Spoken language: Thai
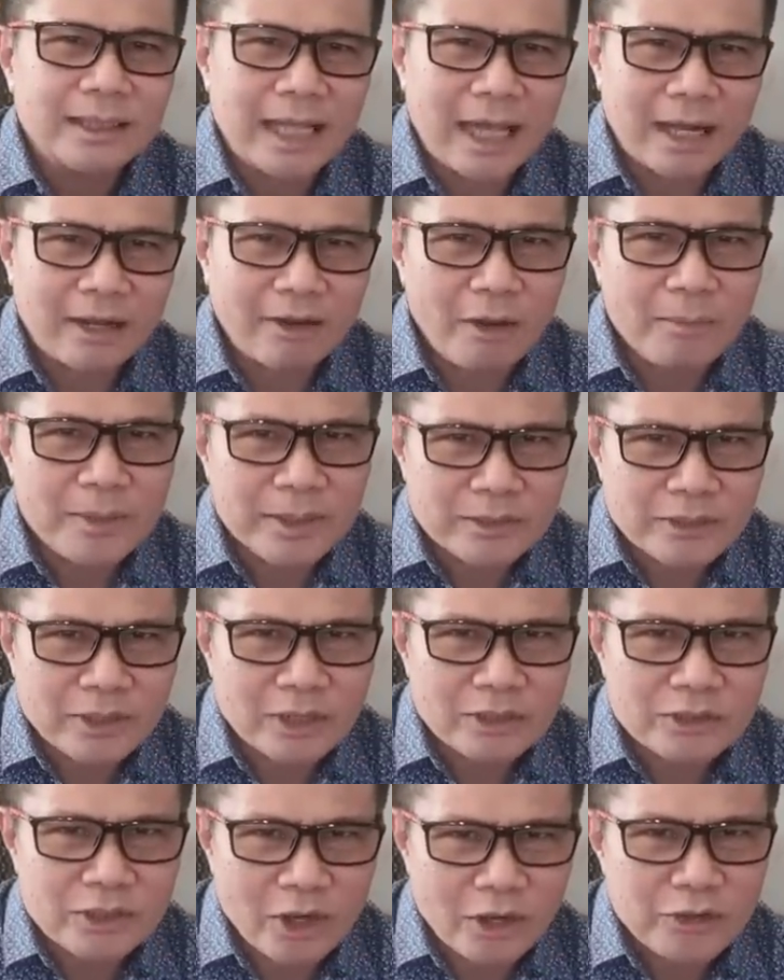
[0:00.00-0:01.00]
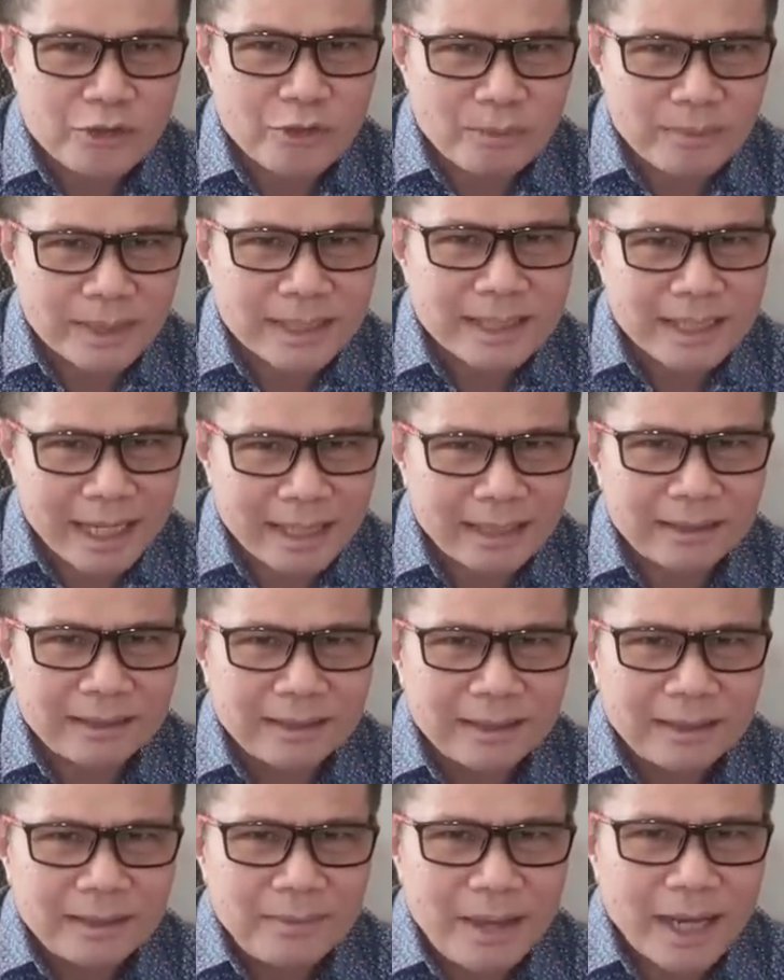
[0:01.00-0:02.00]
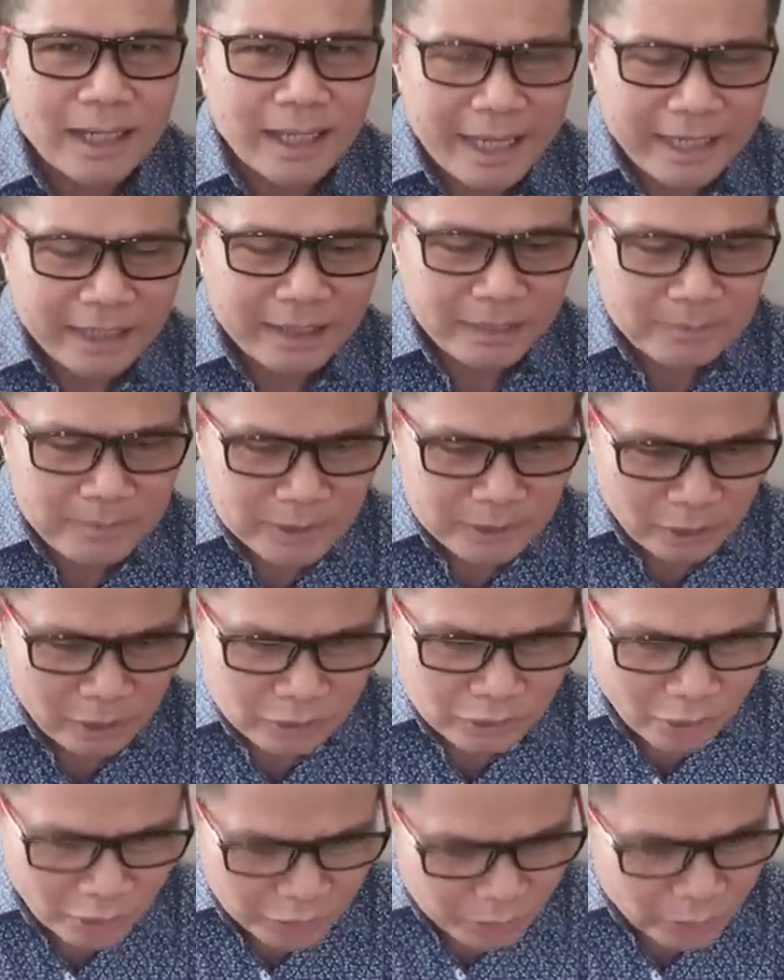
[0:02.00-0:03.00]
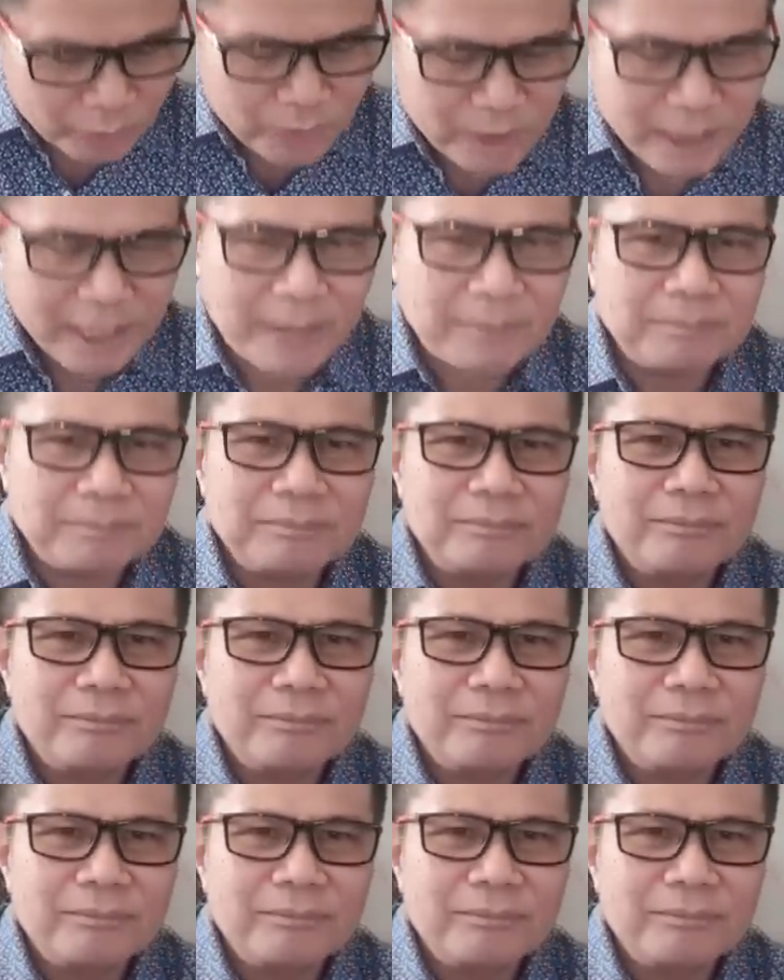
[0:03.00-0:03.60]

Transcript: นะก็มีสสอยู่เหมือนกันพรรคเล็กคือมีสสอยู่นะครับ